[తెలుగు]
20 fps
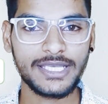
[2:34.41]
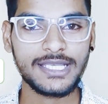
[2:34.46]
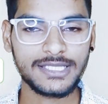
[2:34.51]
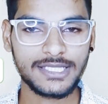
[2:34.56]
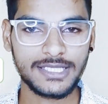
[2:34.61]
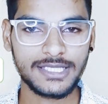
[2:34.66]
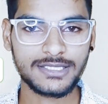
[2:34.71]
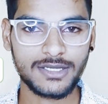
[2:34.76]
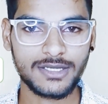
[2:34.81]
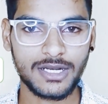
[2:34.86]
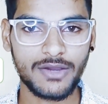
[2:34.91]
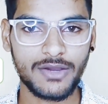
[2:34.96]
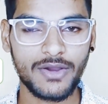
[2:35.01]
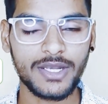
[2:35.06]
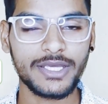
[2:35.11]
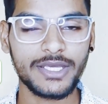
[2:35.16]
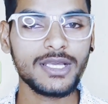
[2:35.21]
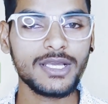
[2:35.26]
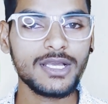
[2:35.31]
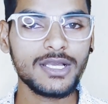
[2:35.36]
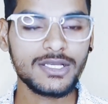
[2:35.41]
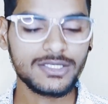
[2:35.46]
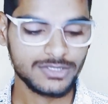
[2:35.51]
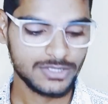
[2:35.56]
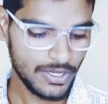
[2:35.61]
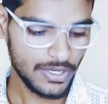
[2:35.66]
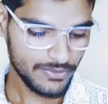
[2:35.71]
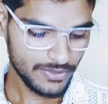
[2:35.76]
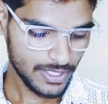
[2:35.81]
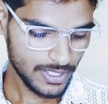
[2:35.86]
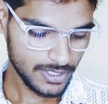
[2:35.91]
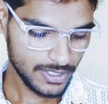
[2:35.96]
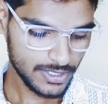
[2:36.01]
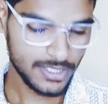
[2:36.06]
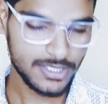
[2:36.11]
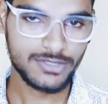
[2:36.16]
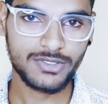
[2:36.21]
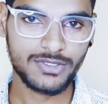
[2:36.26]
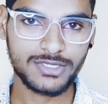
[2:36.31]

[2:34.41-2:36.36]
తీసుకురావాలి ఆ విధంగా తీసుకొచ్చిన